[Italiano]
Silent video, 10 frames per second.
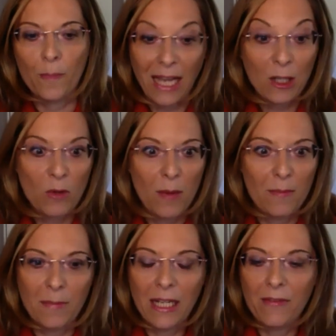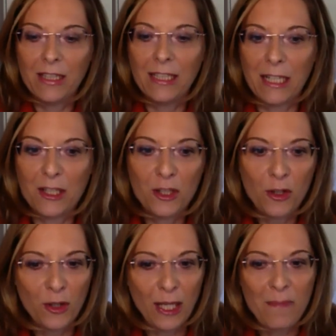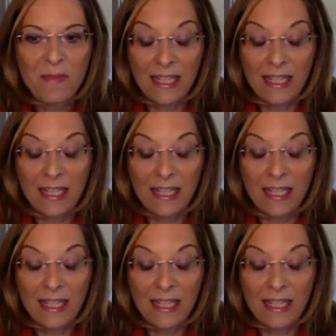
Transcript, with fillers: Anche una breve digressione,